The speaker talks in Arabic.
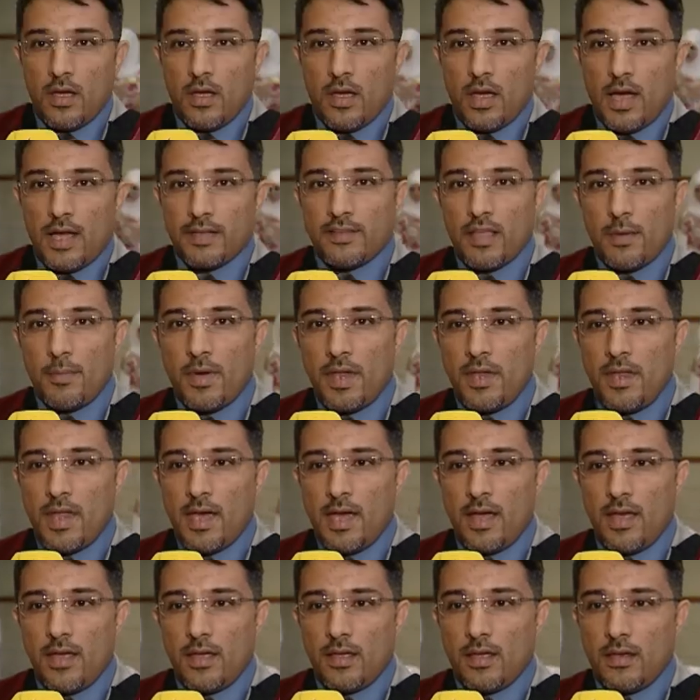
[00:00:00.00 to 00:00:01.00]

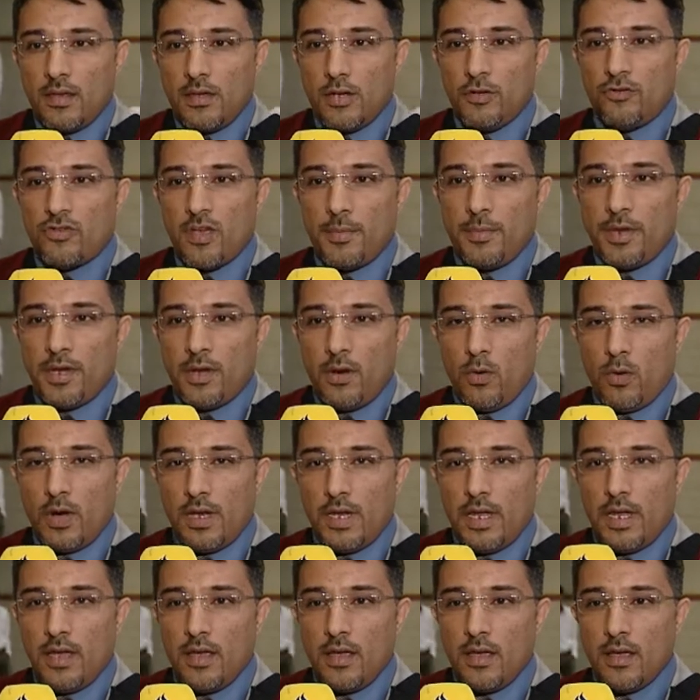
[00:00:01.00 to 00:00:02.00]
أتمنى للجميع
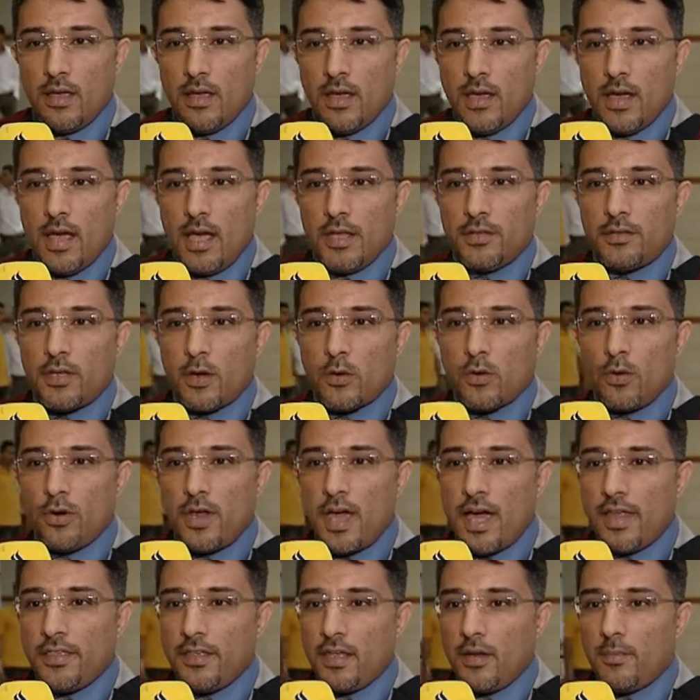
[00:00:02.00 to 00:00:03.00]
ولي أن تكون
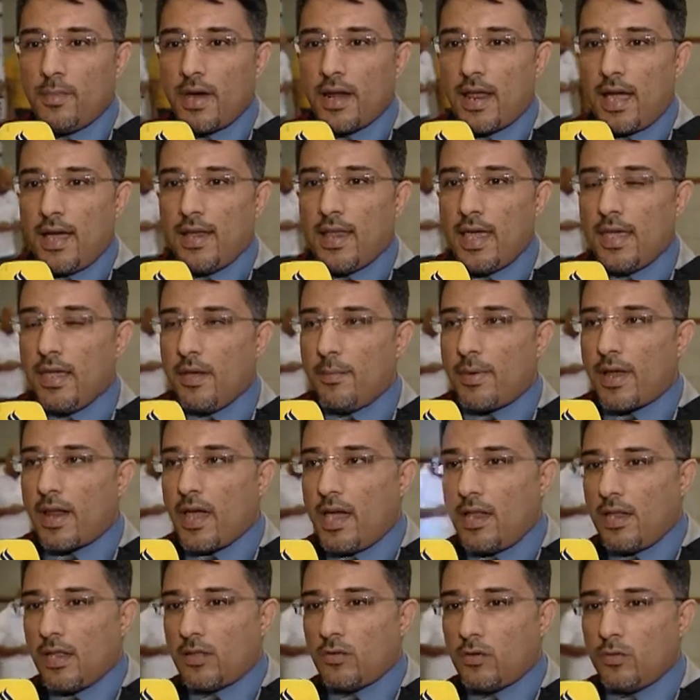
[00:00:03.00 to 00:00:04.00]
هذه المرحلة هي
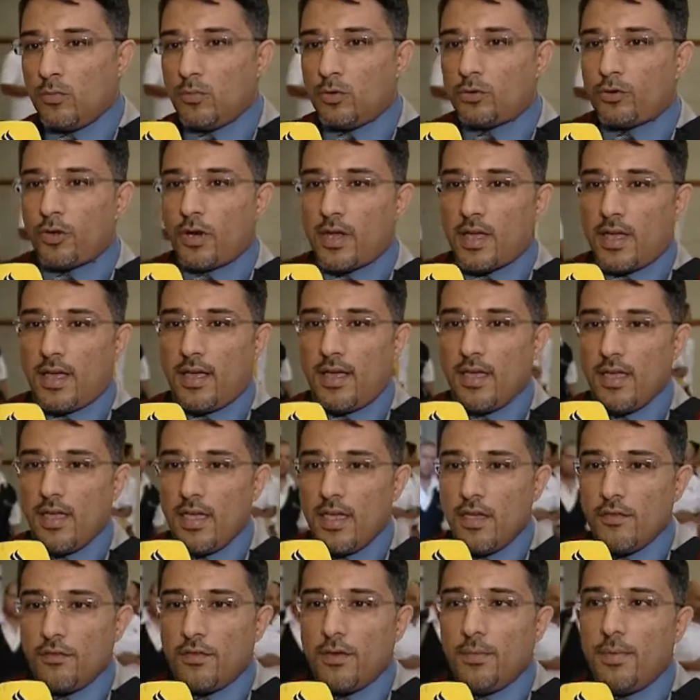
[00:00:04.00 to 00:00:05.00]
مرحلة مشرقة
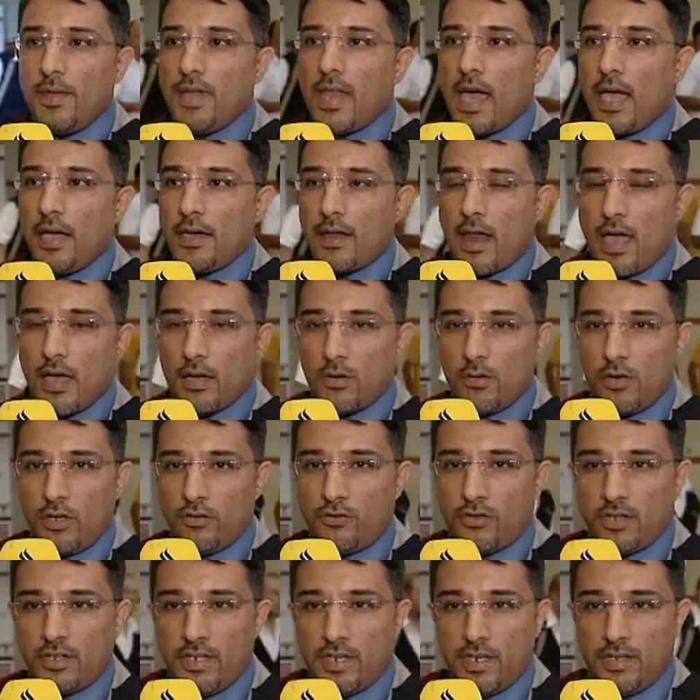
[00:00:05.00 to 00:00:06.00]
في بناء عراقنا
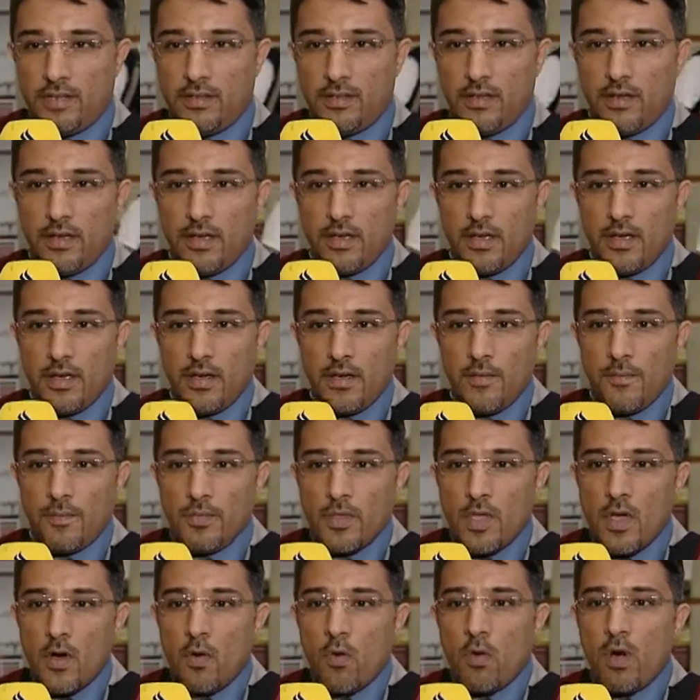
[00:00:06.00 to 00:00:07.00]
الجديد
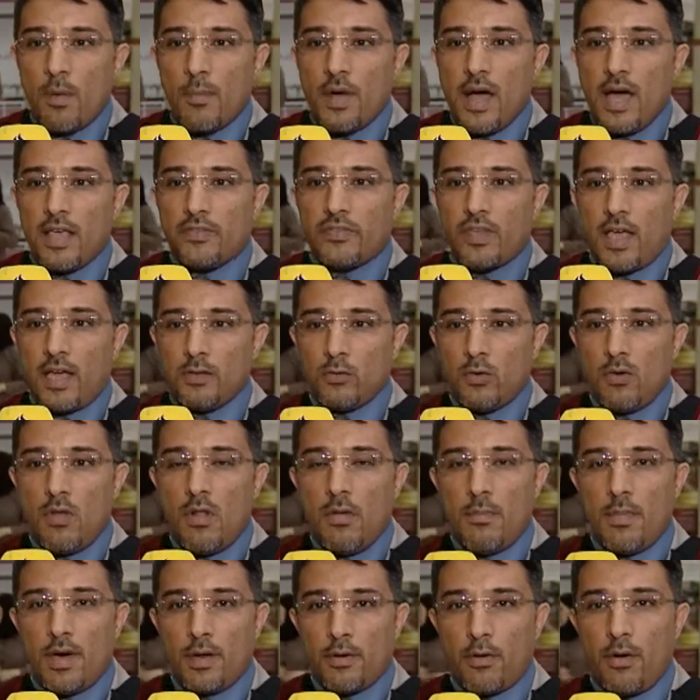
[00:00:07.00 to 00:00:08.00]
وما أسعد
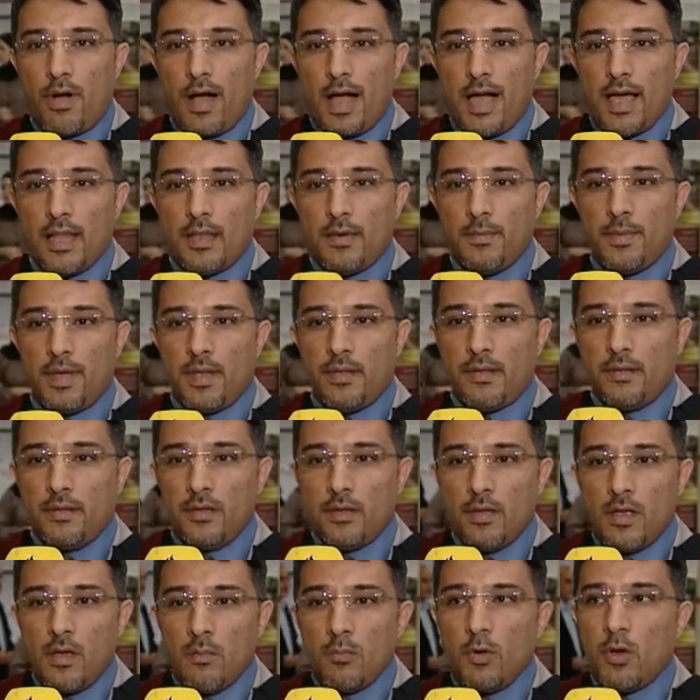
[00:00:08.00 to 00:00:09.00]
المرء عالما
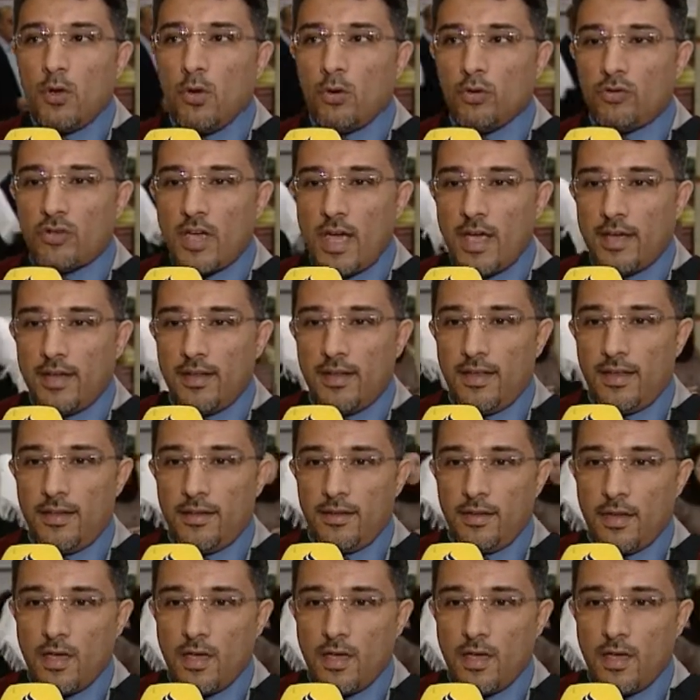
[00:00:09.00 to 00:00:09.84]
منه جاهلا